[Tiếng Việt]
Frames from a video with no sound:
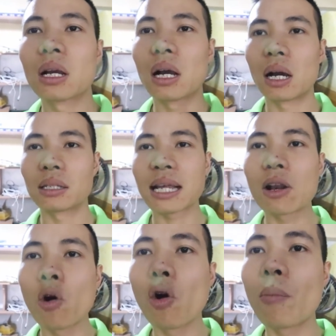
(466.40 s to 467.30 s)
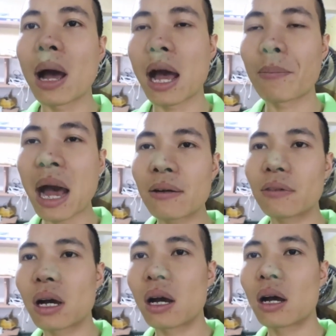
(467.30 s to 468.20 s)
ờ, uh, ờ, Zalo mà bác
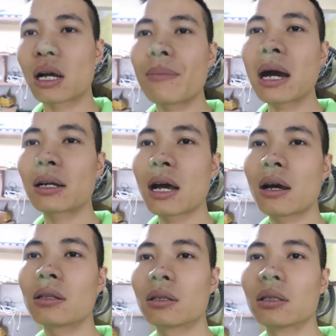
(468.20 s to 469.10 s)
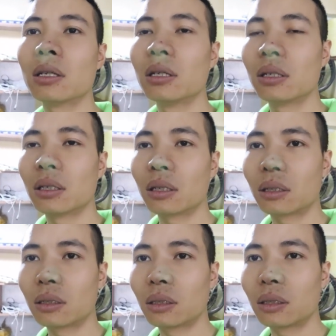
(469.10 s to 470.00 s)
uh, các bác đã
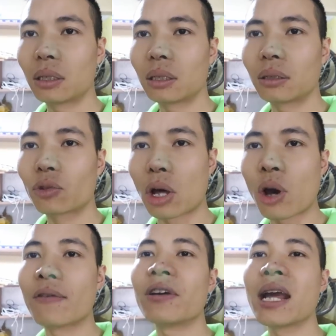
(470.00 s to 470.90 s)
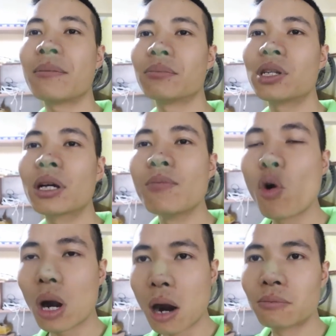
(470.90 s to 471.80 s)
thỏa thuận với em trước khi
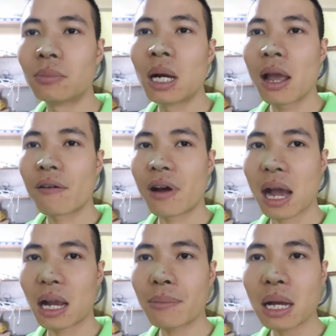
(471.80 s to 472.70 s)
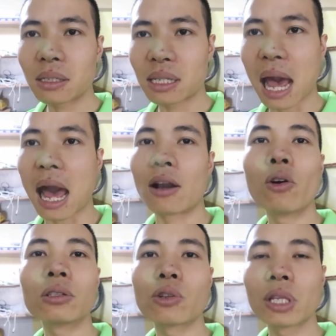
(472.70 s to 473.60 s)
mua không và các bác giả
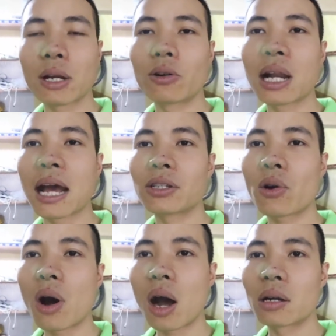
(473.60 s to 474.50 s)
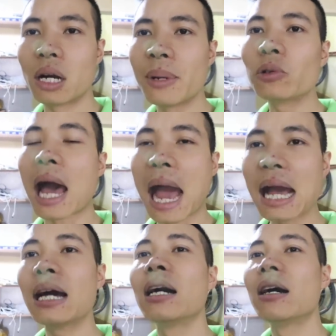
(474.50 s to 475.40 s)
lốt số tiền còn lại cho người biêu
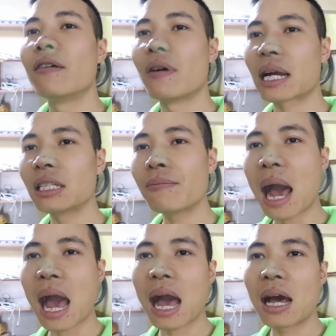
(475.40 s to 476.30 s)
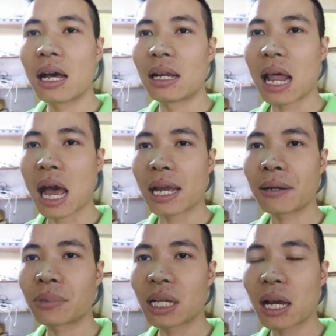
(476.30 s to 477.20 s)
tá và cách thứ ba là
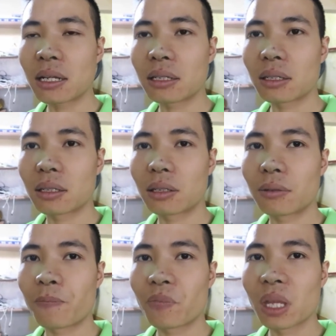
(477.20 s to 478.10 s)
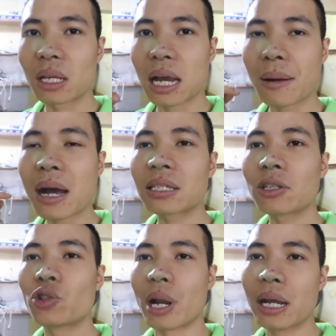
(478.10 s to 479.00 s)
em sẽ là các bác
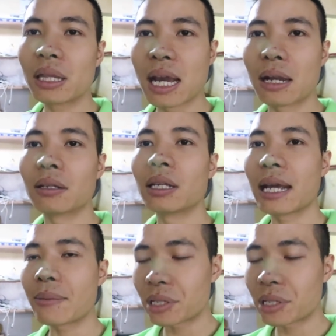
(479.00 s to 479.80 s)
sẽ chuyển hết tiền thì em